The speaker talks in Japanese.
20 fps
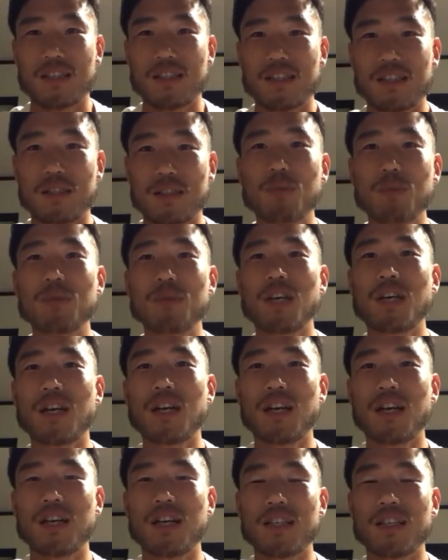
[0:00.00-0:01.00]
自分
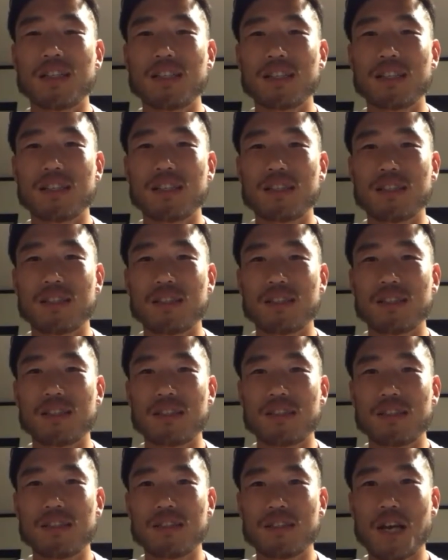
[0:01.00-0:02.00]
が
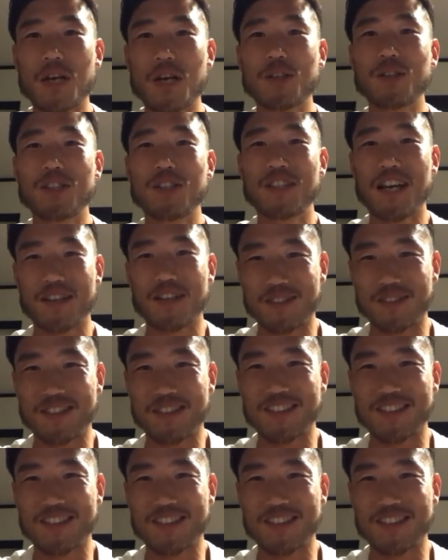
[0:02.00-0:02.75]
楽になる。